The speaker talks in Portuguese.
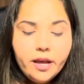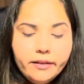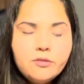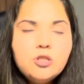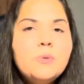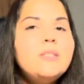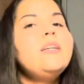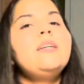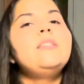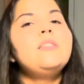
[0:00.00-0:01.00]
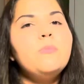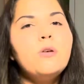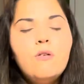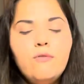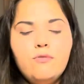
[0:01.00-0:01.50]
Então, tipo assim, às vezes eu me
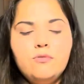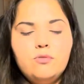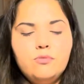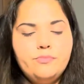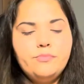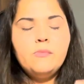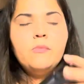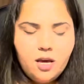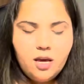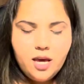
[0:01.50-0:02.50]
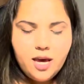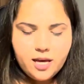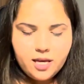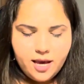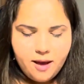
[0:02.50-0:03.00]
confundo. E
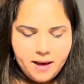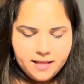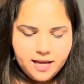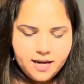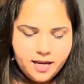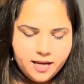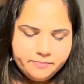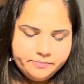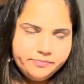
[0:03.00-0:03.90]
aqui a bateria.